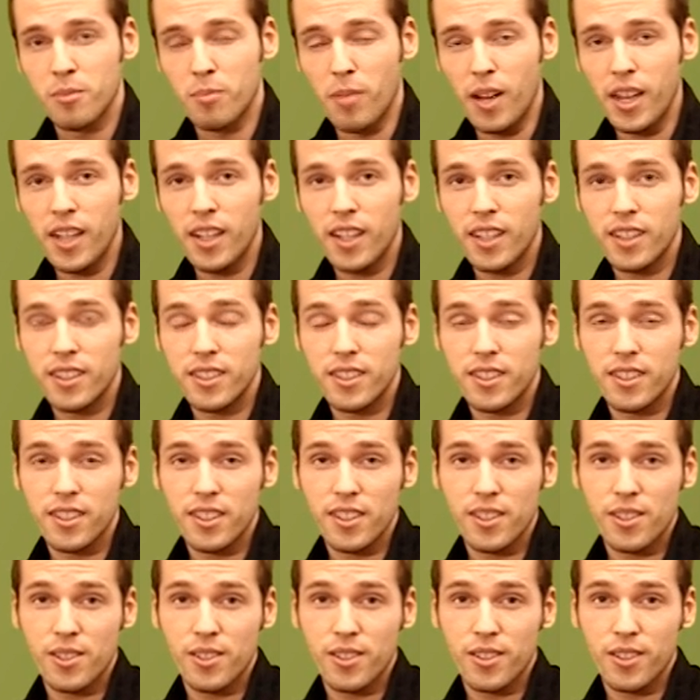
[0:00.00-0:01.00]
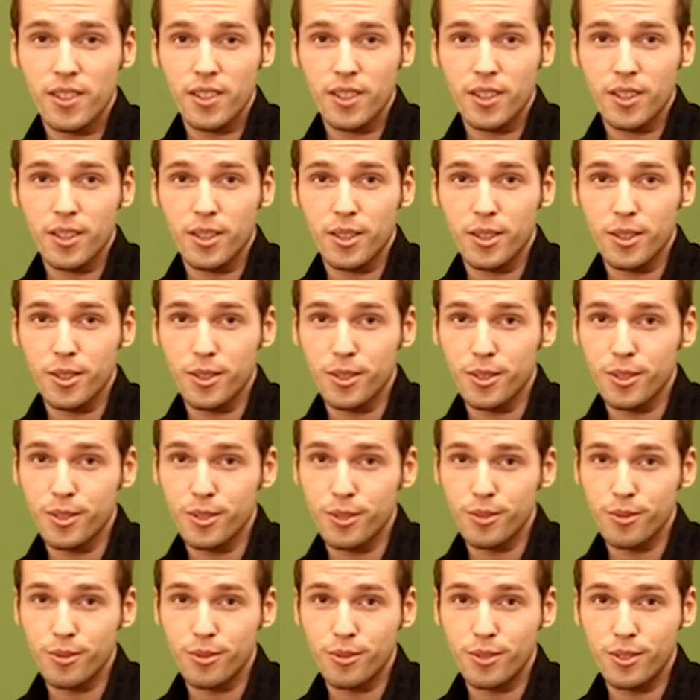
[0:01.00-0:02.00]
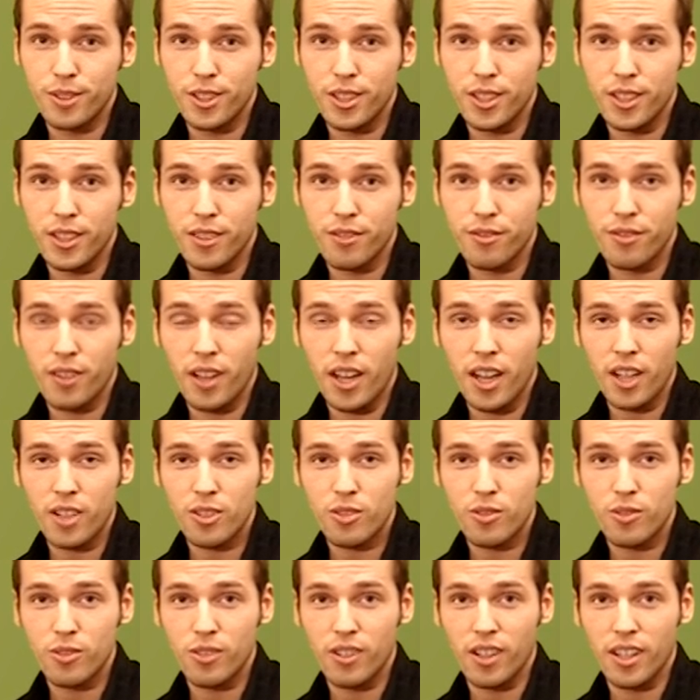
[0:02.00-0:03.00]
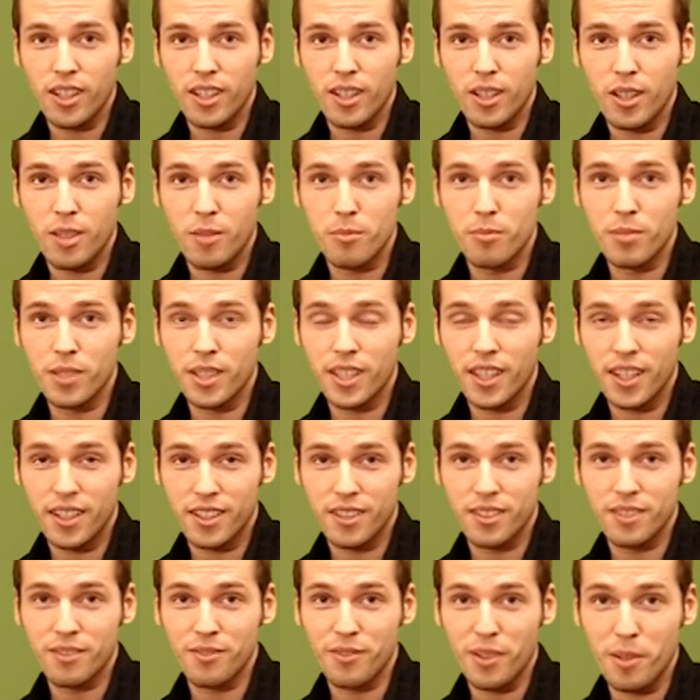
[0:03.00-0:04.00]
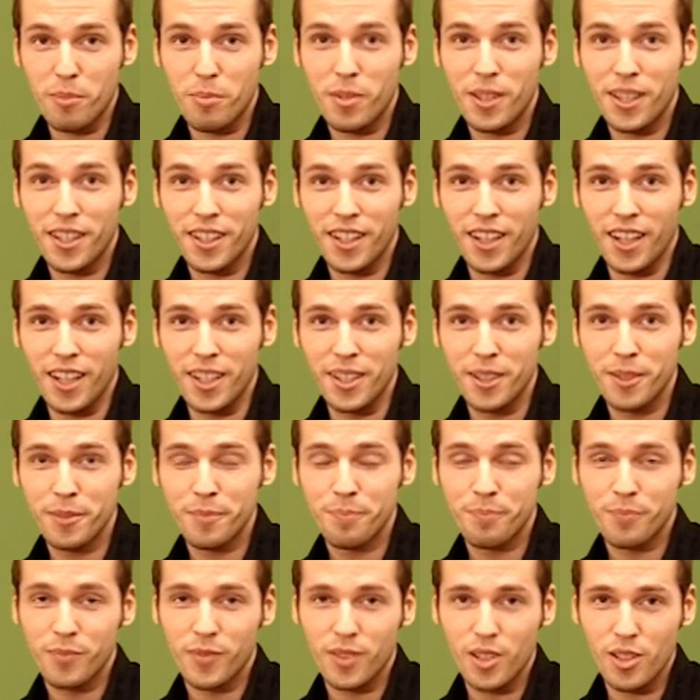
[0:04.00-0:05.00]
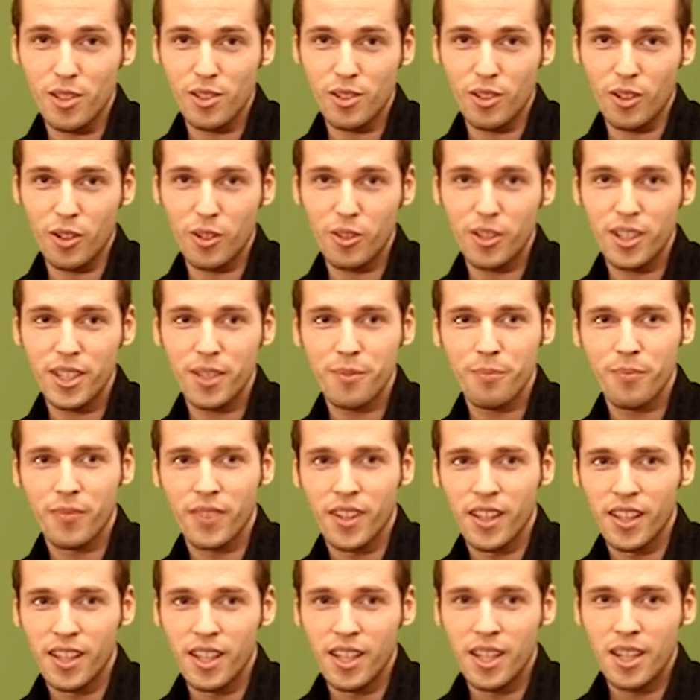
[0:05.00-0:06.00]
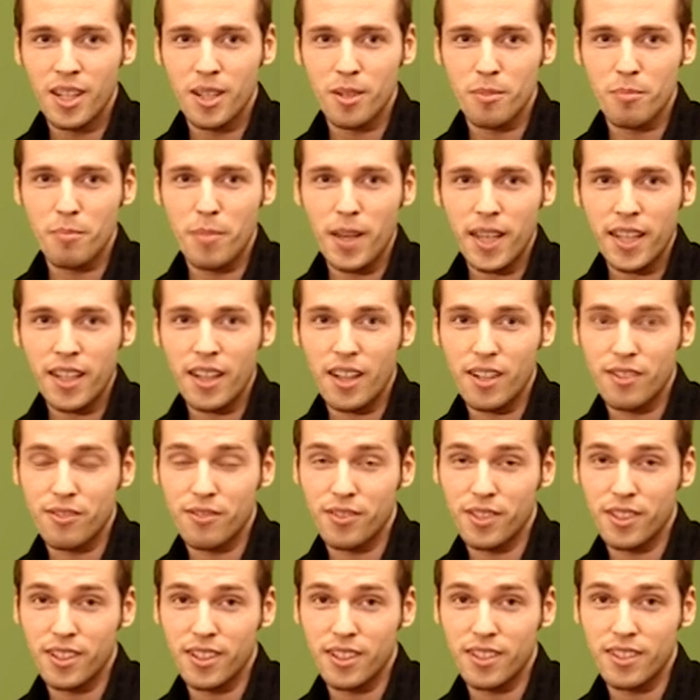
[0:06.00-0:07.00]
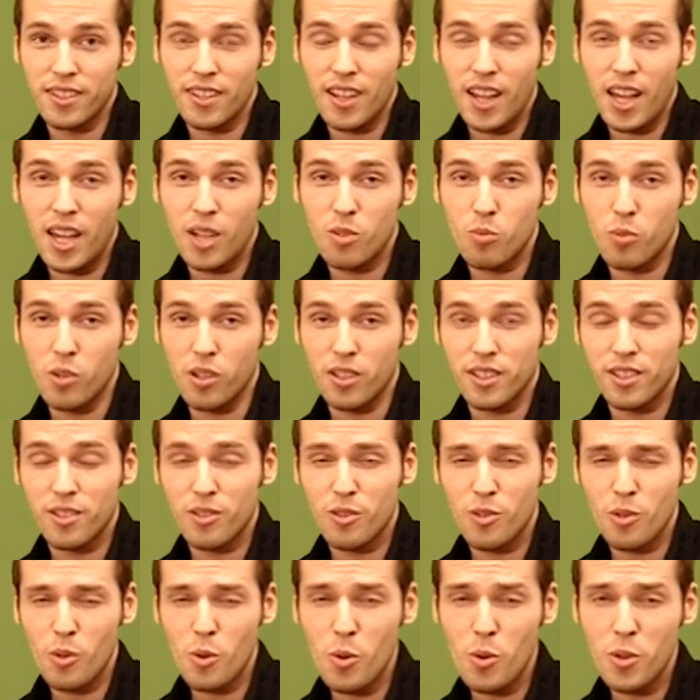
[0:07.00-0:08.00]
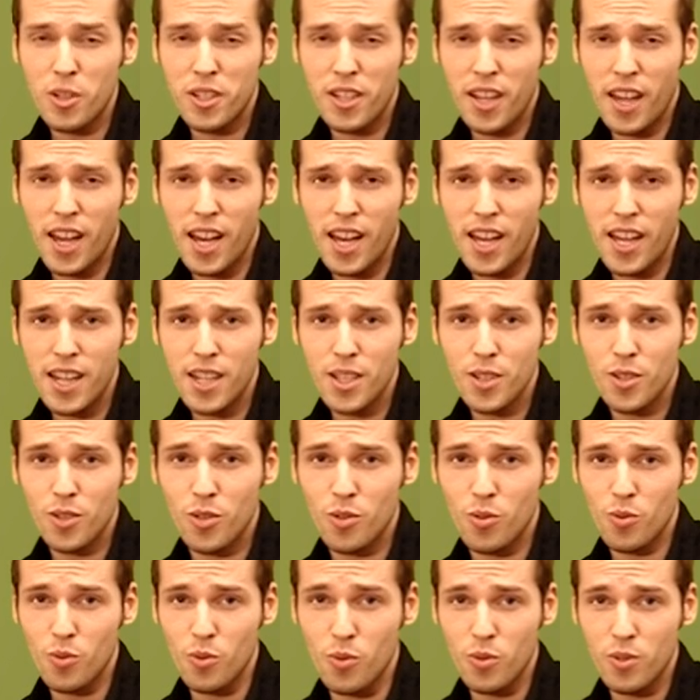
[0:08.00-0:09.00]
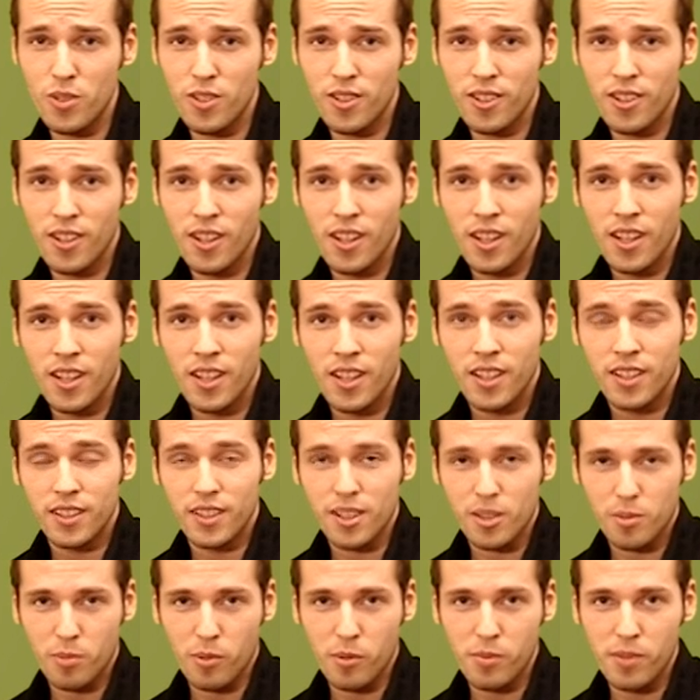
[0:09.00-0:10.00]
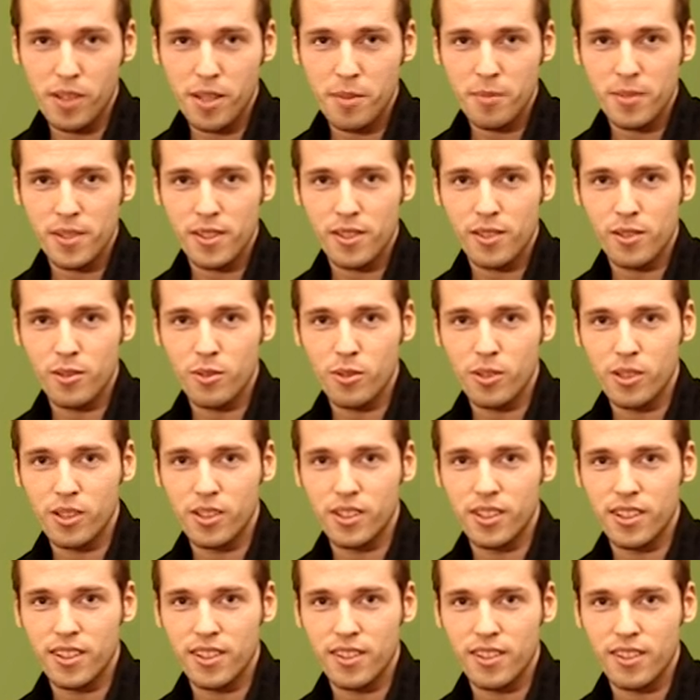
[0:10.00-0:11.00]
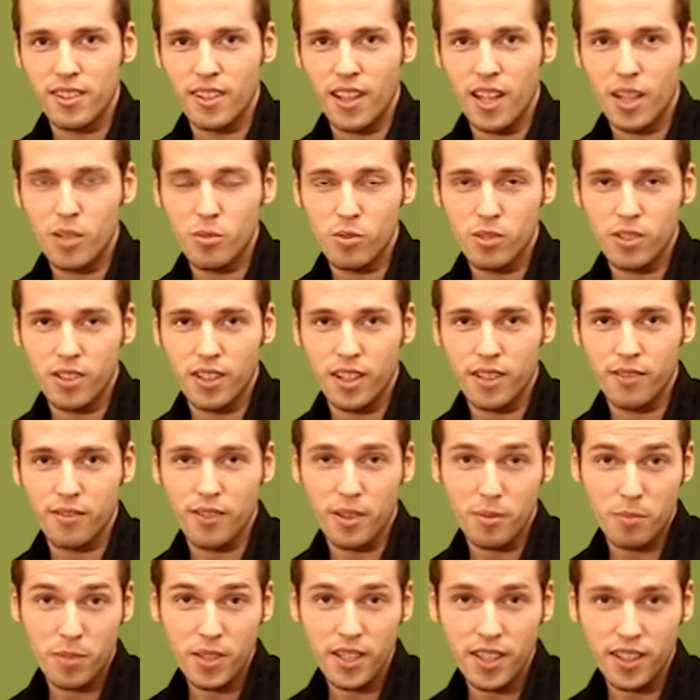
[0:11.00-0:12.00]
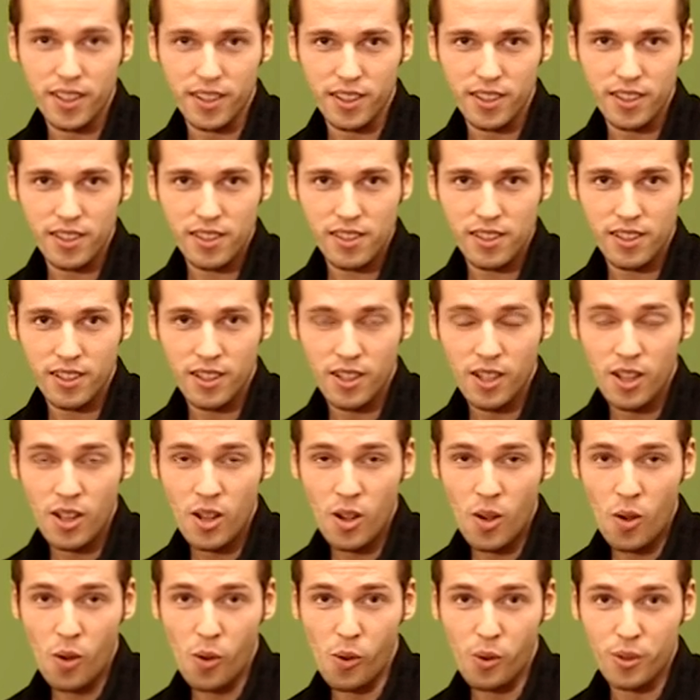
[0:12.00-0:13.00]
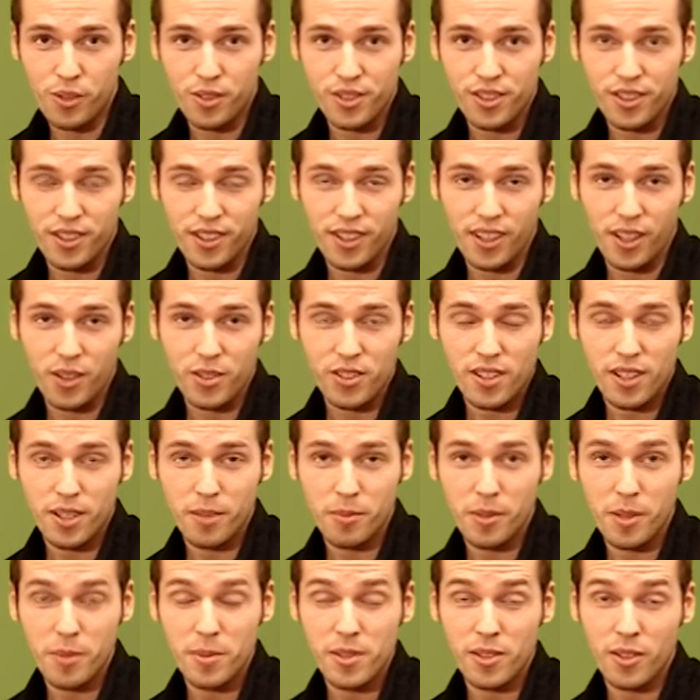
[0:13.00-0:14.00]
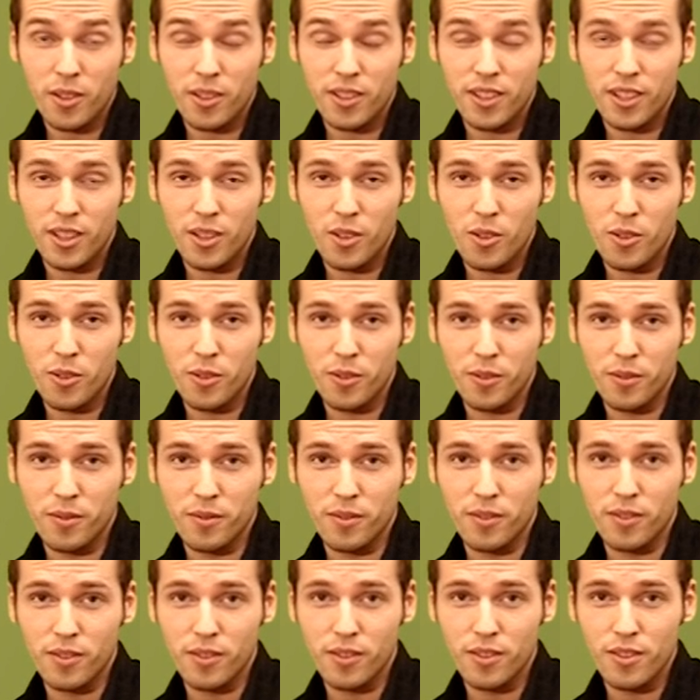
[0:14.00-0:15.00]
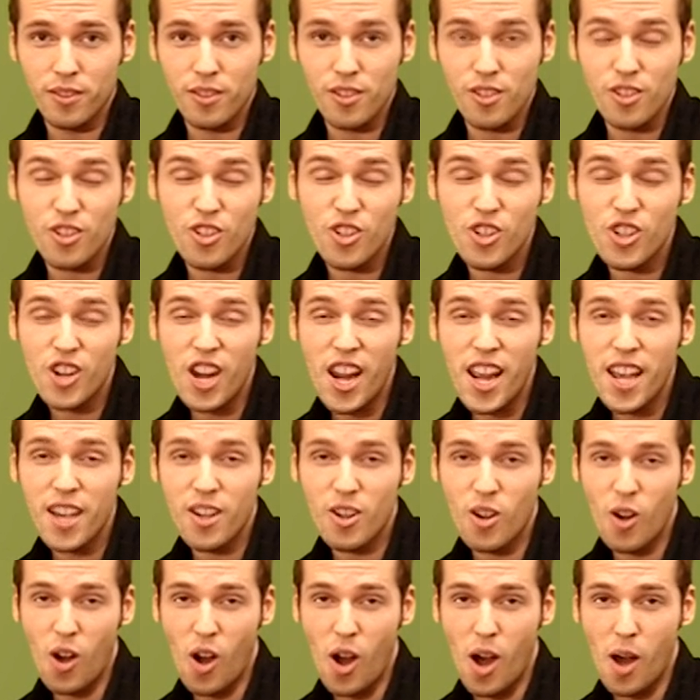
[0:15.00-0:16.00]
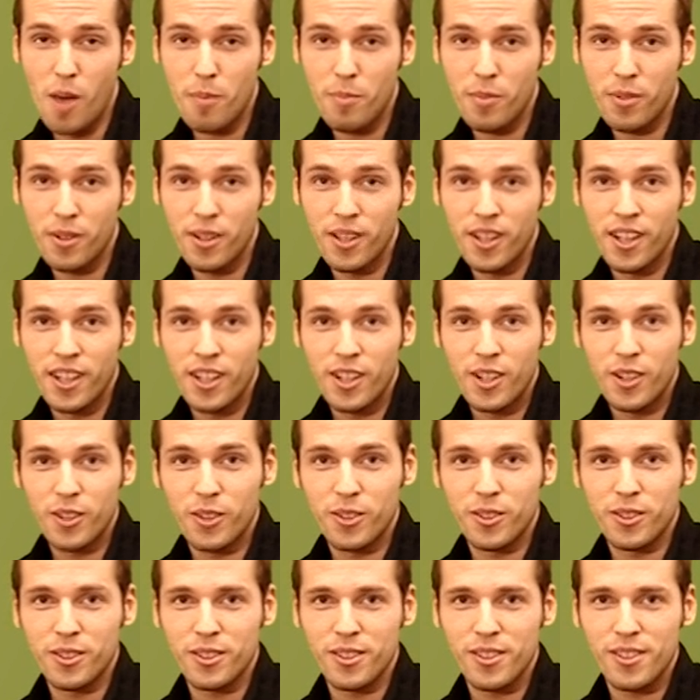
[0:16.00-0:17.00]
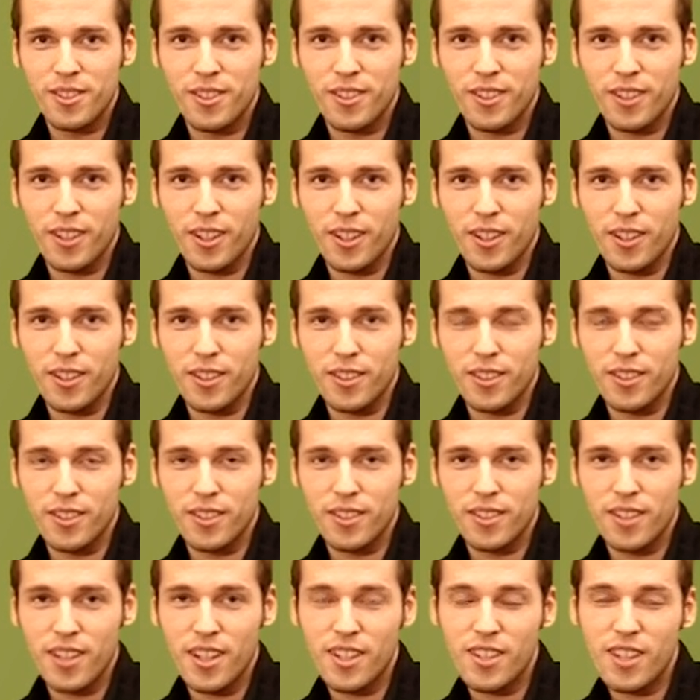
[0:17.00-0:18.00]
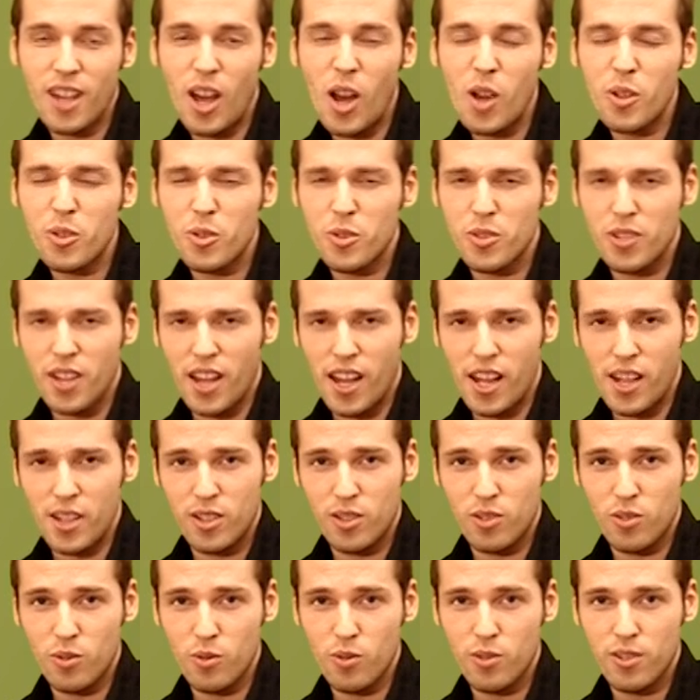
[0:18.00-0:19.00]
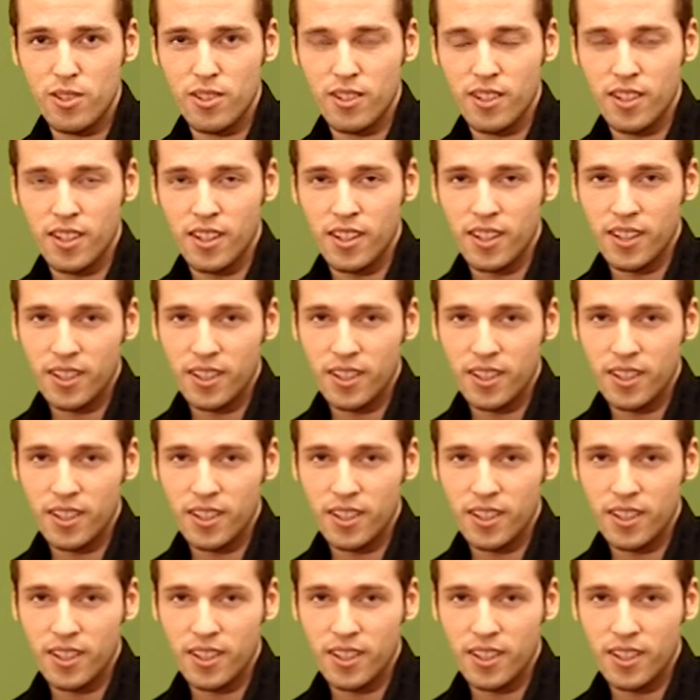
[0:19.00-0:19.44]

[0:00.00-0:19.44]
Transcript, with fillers: Beileid ist äh, die Verarschung einer bekannten Vampirreihe. Die Story: Becca findet Edward total süß. Das Problem ist nur, dass Edward ein Vampir ist. Und äh, außerdem gibt es noch den jungen Jacob, und äh, der ist auch total süß.